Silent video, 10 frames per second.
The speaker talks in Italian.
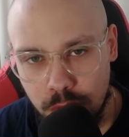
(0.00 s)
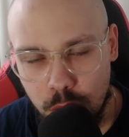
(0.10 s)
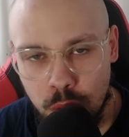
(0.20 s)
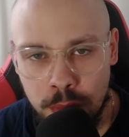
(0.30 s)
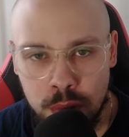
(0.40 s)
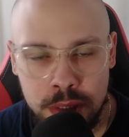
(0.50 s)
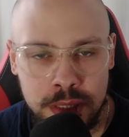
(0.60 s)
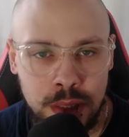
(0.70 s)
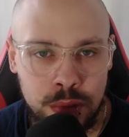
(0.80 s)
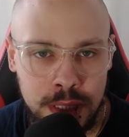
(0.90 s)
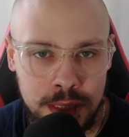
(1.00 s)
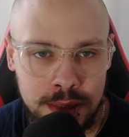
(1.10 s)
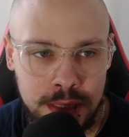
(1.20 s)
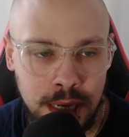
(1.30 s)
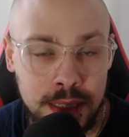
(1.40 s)
come questa
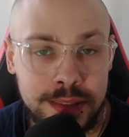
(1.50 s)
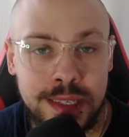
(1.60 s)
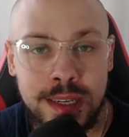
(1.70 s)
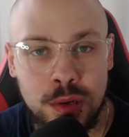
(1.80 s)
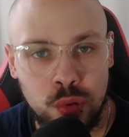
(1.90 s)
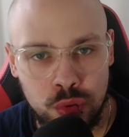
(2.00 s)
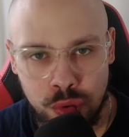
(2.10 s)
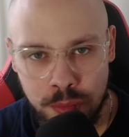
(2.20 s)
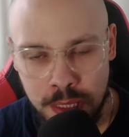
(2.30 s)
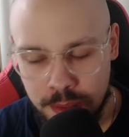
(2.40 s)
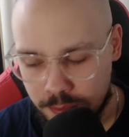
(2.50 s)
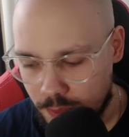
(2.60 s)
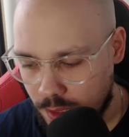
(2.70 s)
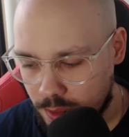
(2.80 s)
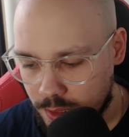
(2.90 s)
notizia, secondo me,
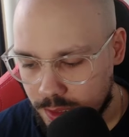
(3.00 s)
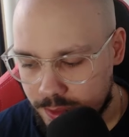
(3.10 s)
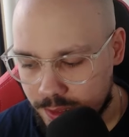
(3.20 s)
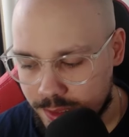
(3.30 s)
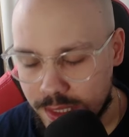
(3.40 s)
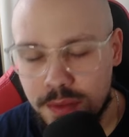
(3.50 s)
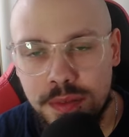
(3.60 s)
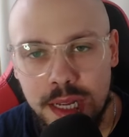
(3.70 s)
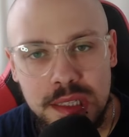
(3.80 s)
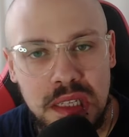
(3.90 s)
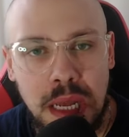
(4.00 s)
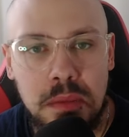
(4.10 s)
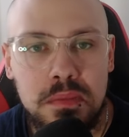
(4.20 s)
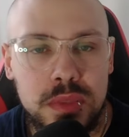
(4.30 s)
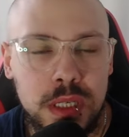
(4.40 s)
sia stata fatta
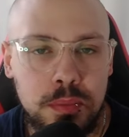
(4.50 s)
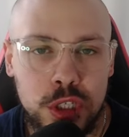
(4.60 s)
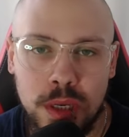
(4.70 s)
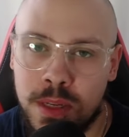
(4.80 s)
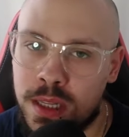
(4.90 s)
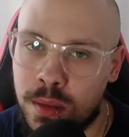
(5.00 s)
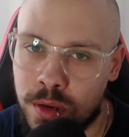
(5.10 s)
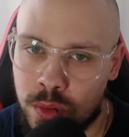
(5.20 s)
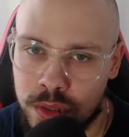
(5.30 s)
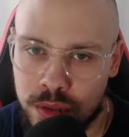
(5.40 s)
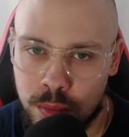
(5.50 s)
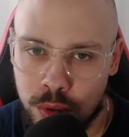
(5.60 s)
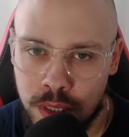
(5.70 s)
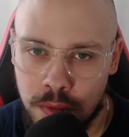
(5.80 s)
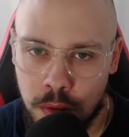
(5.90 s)
semplicemente per questo
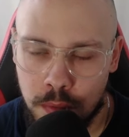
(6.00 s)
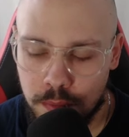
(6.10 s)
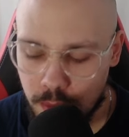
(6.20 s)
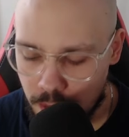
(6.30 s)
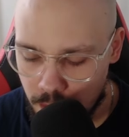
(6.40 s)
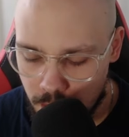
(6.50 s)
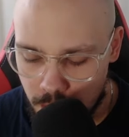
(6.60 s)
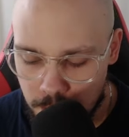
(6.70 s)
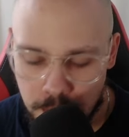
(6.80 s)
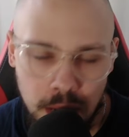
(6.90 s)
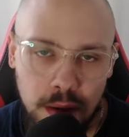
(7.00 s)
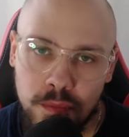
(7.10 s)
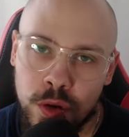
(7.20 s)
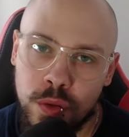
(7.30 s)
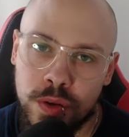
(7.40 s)
motivo. Ma
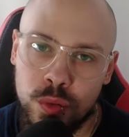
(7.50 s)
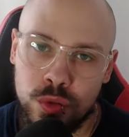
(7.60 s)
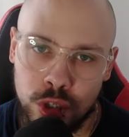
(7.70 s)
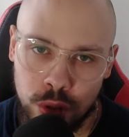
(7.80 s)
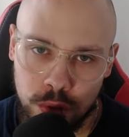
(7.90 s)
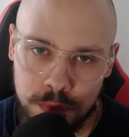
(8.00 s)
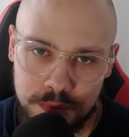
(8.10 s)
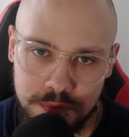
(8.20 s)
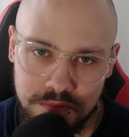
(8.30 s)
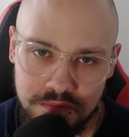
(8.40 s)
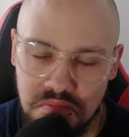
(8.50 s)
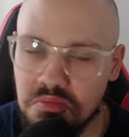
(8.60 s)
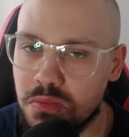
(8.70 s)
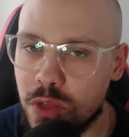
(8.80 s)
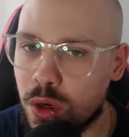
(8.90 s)
voglio fare un gioco,
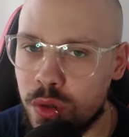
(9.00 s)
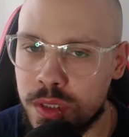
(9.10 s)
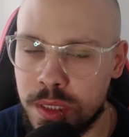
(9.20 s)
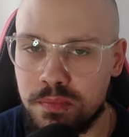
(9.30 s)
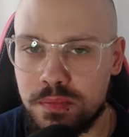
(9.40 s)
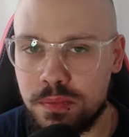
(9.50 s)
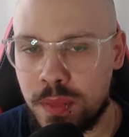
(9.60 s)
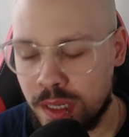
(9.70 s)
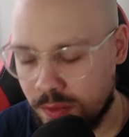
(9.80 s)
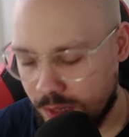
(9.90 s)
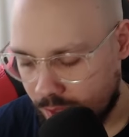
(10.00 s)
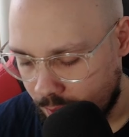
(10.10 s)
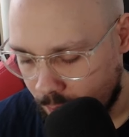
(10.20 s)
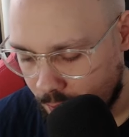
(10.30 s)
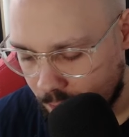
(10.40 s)
così, per
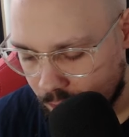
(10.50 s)
divertirmi.